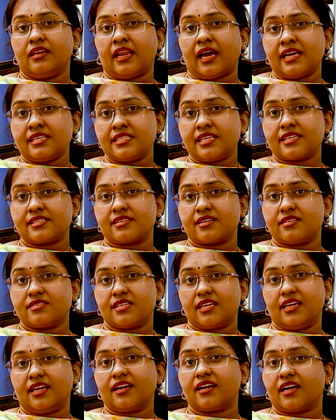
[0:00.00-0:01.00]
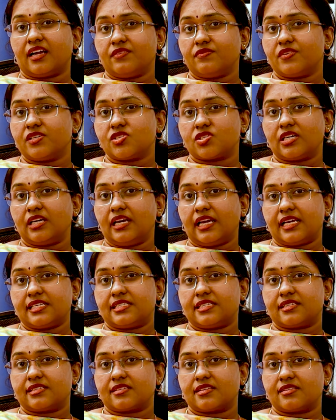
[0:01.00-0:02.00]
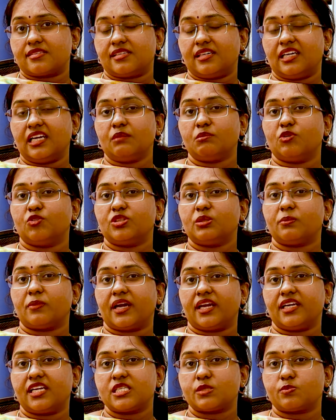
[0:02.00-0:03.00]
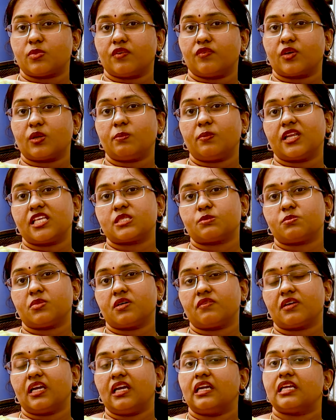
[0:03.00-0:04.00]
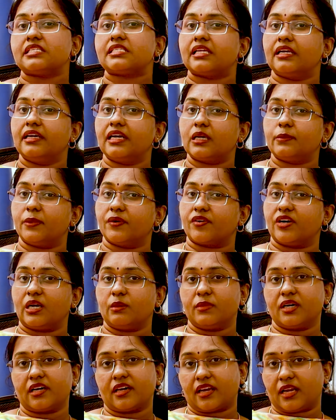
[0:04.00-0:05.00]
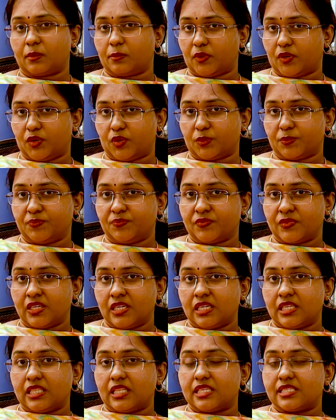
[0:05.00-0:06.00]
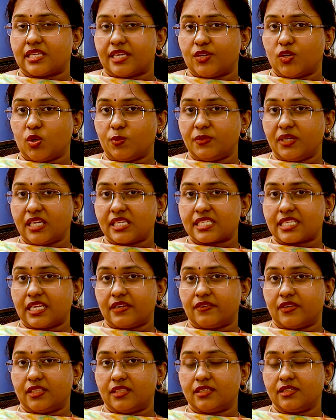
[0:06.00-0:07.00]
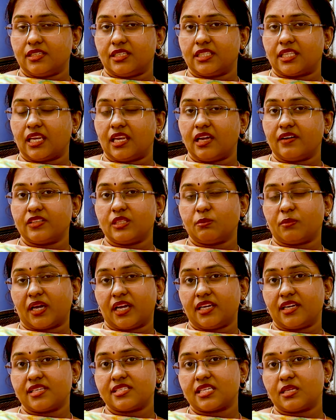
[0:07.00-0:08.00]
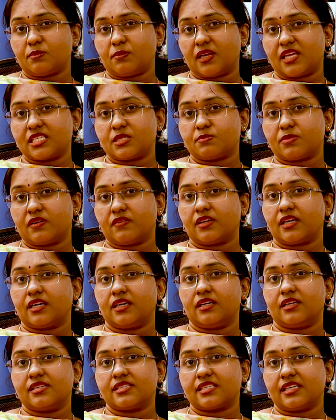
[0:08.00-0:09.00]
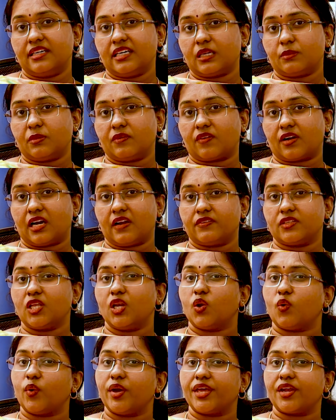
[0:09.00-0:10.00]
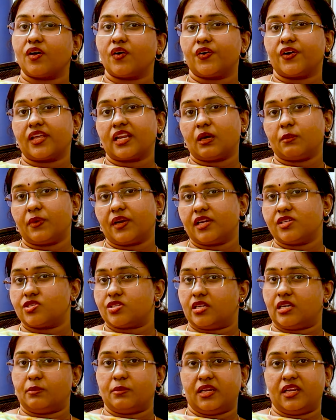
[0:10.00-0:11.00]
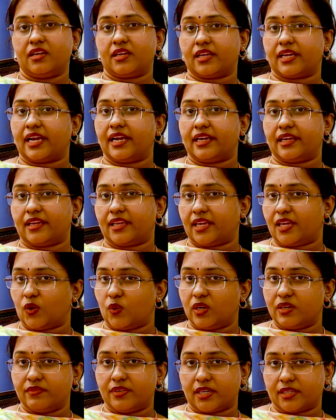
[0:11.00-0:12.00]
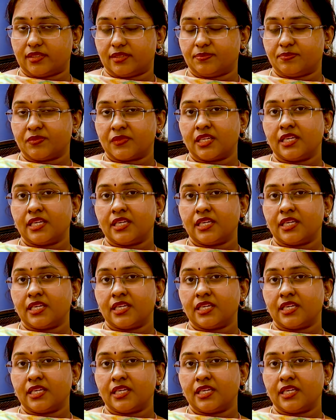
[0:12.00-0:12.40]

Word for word: லாசிக் சர்ஜரியில் கன்வென்ஷனல் லாசிக் சர்ஜரியில் நம்ம வந்து மைனஸ் பவர் ப்ளஸ் பவர் இல்லைனா சிலிண்டர் பவரை நம்ம கரெக்ட் பண்ணுறோம் இந்த ஜயோப்டிக்ஸில் வந்து இதெல்லாம் வந்து மைனஸ் அண்ட் ப்ளஸ் பவர் அண்ட் சிலிண்டர் பவர்லாம் வந்து லோயர் ஆர்டர் அபரேஷன் அப்படின்ற கேட்டகரிக்குள்ளே வருது